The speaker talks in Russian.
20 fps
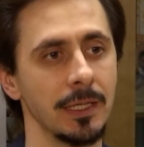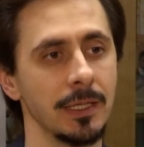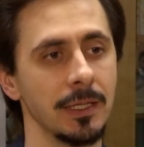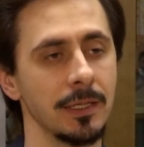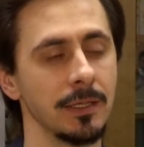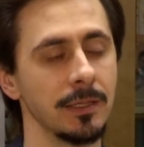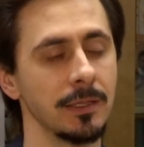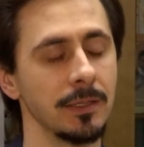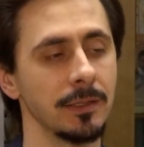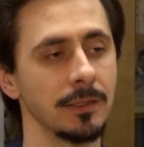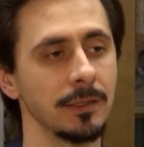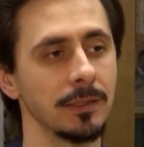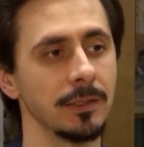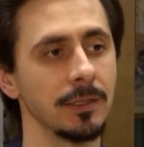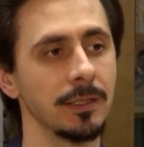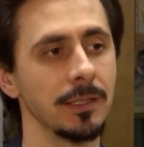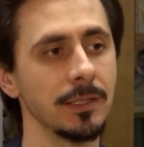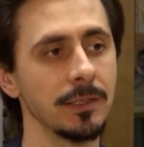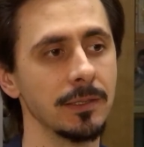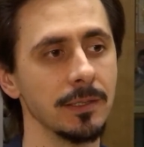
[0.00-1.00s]
И
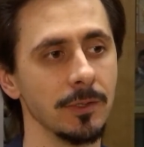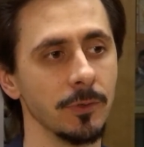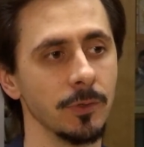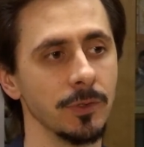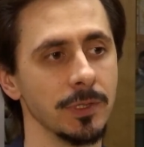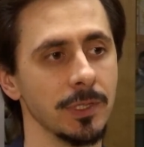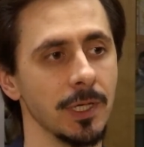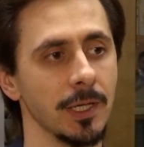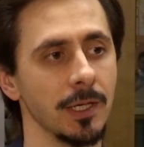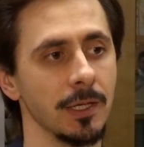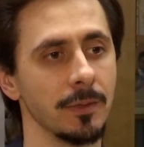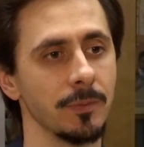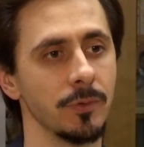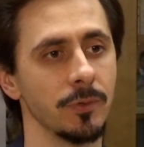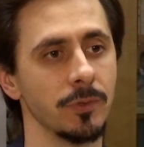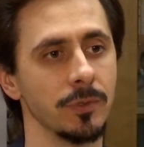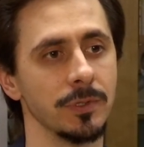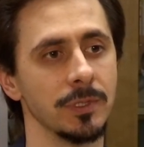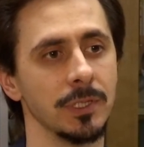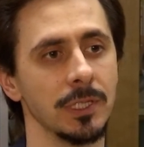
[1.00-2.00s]
лидер, он скорее
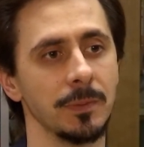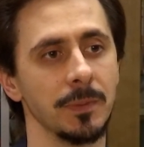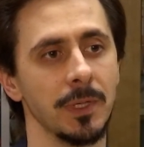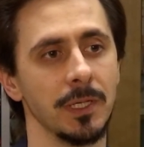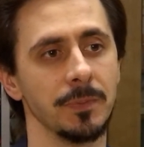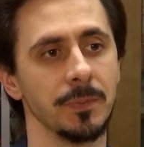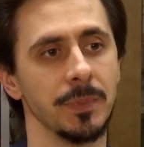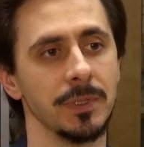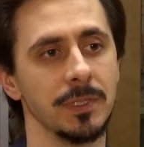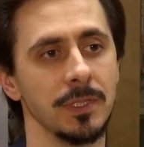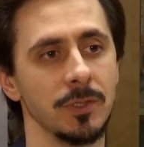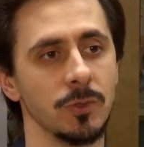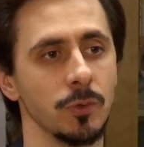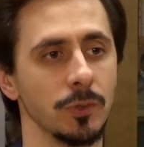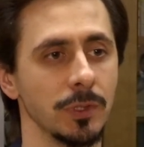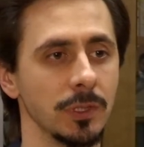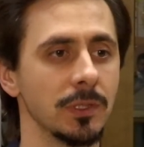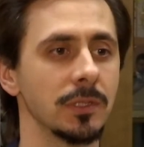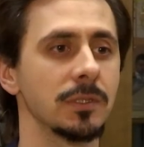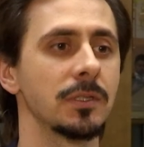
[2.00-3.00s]
будет занимать позицию
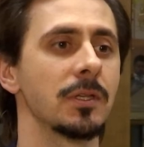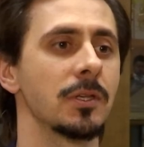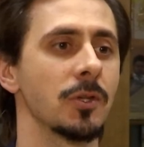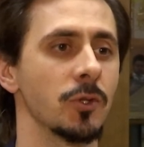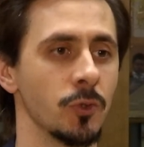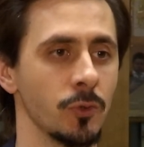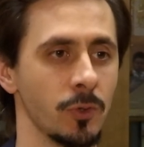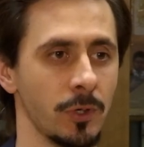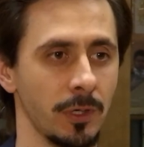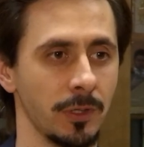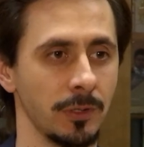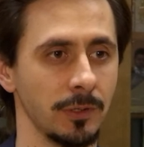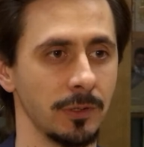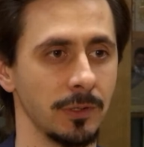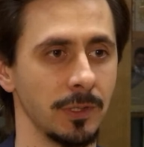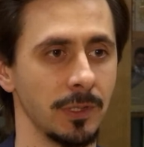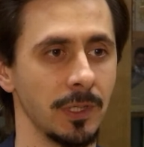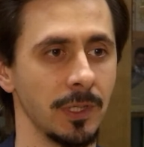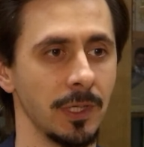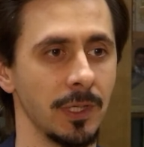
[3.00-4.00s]
где-то дирижера.
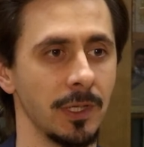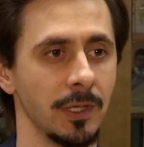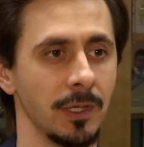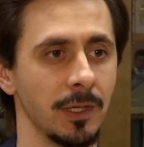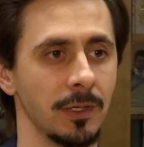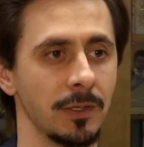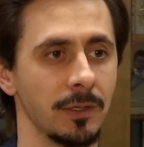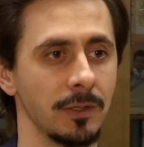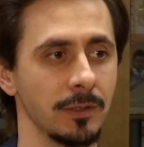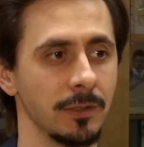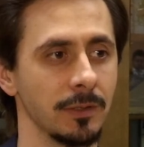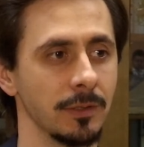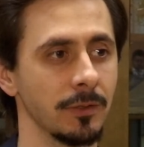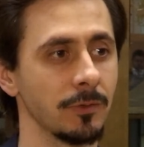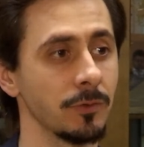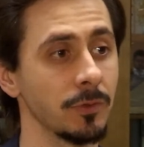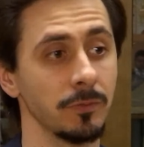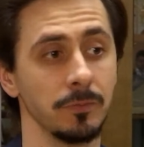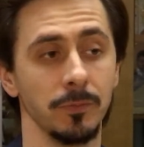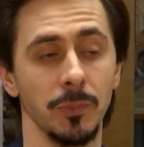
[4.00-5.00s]
А,
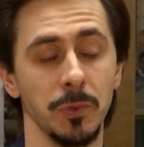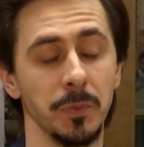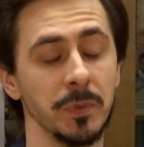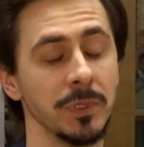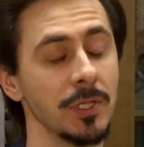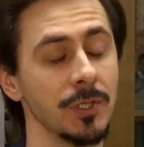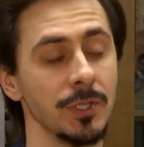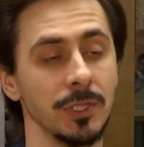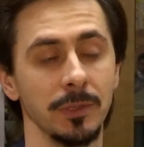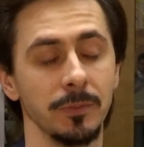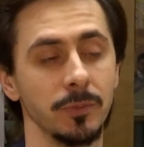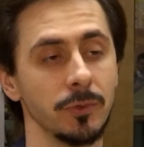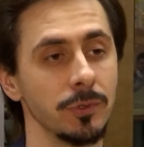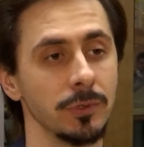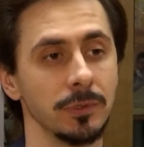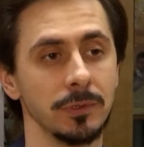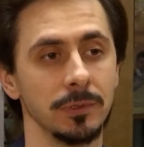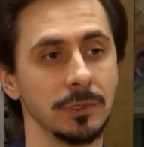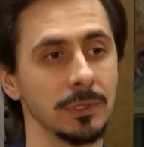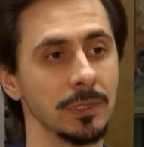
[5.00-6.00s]
он, может быть, даже не
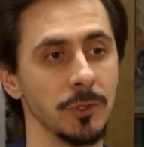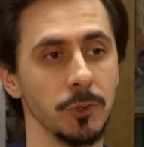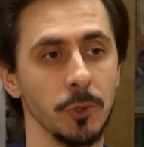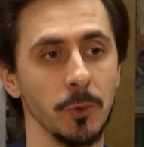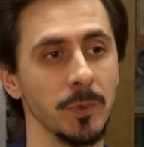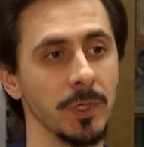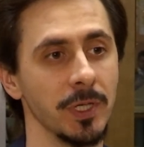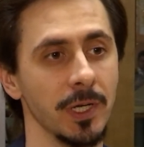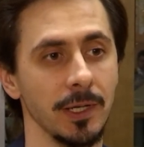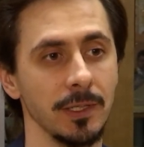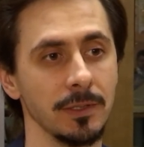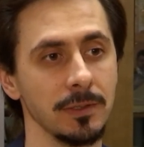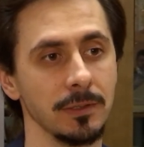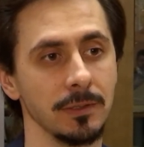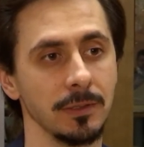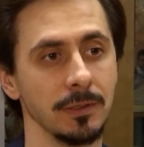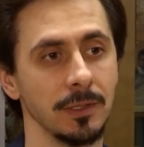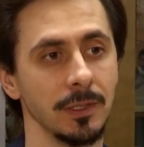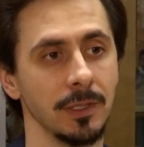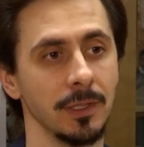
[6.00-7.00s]
будет ни на чем играть
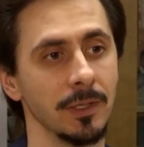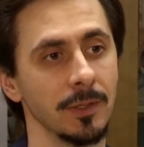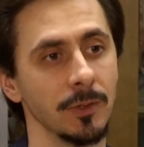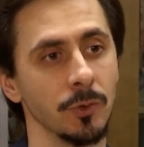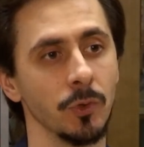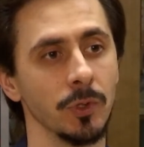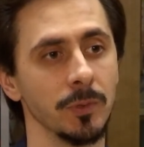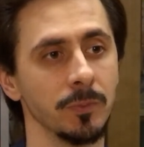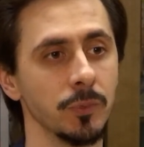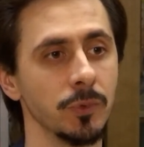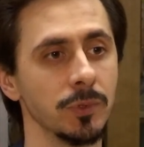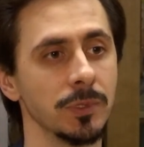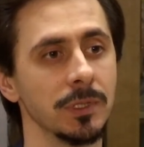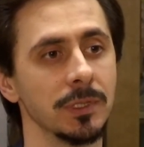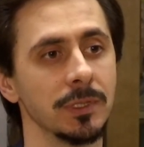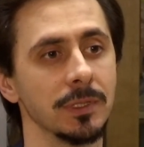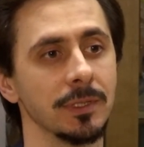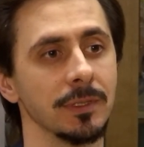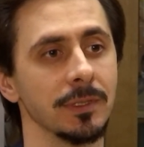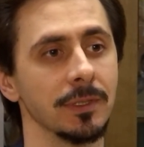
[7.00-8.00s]
но он
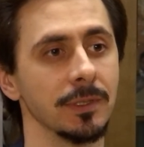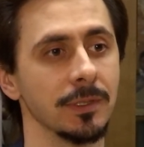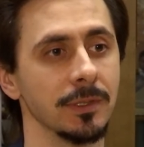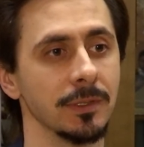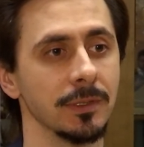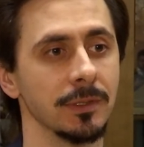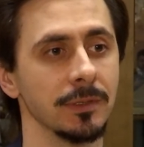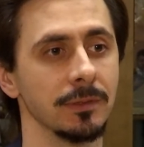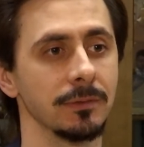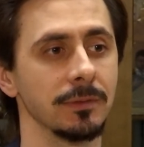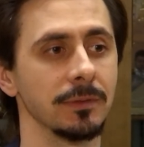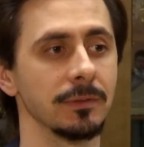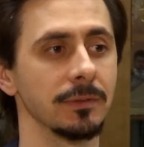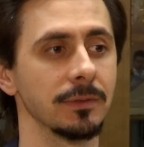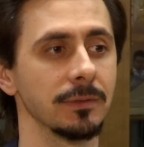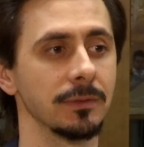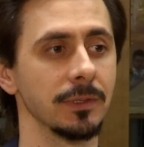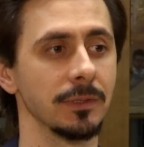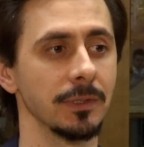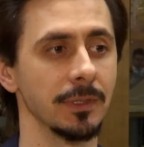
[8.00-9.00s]
будет э,
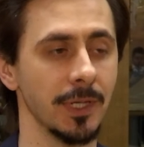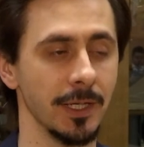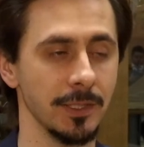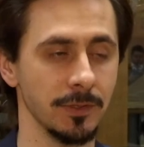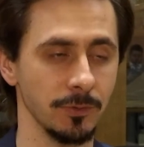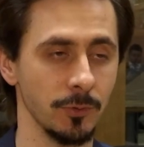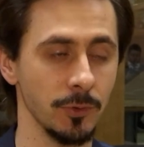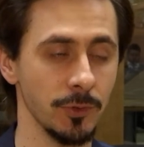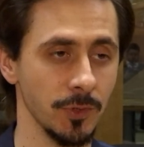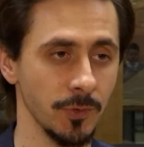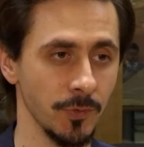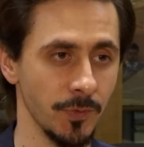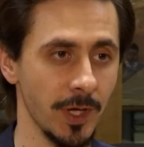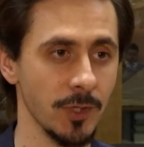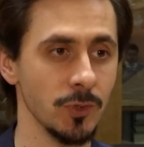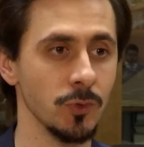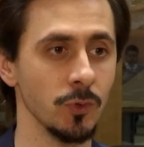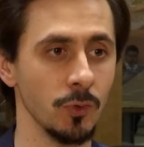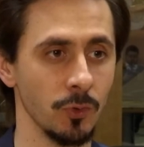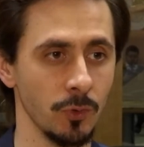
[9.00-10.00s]
играть очень
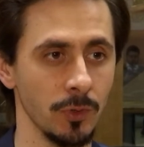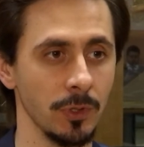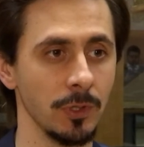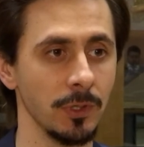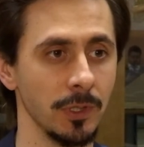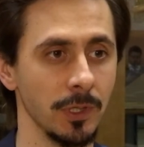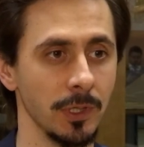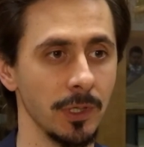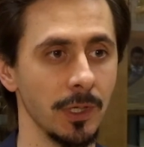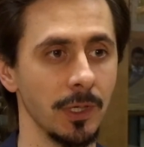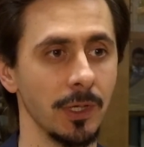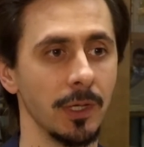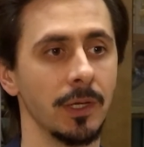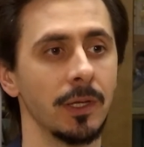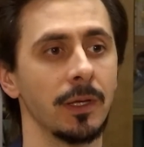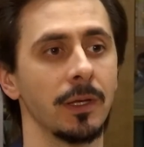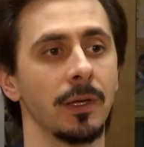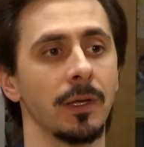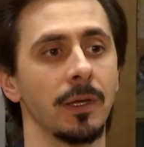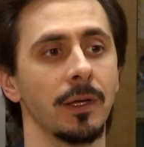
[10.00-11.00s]
важную роль,
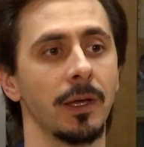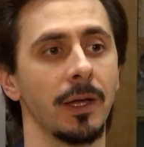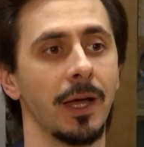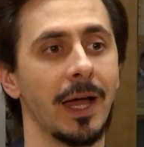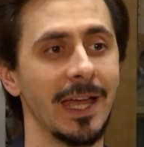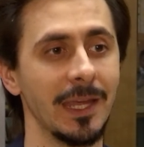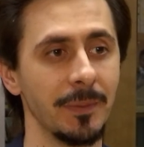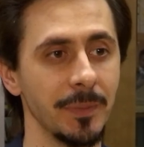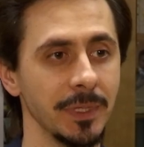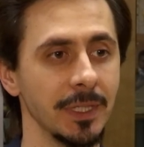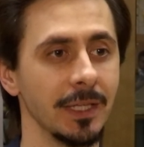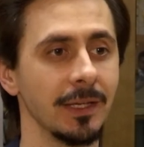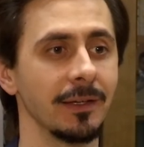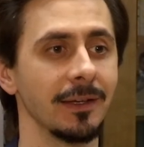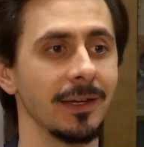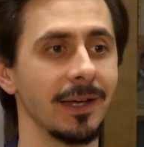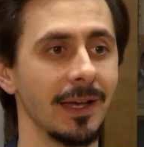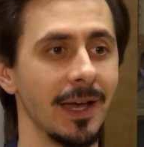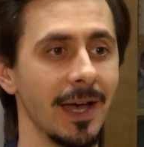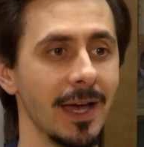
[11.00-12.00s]
а именно
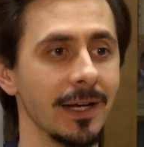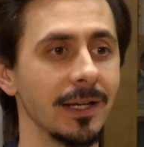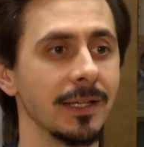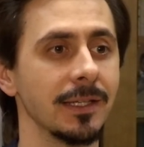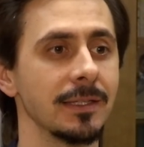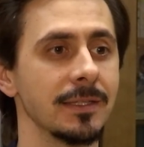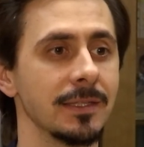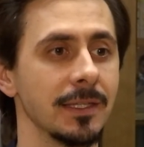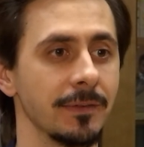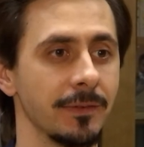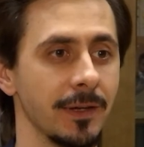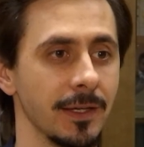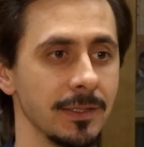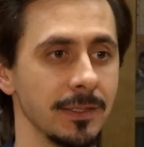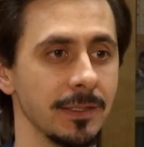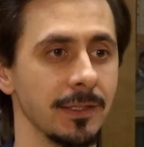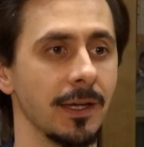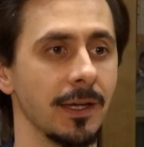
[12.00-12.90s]
организовать,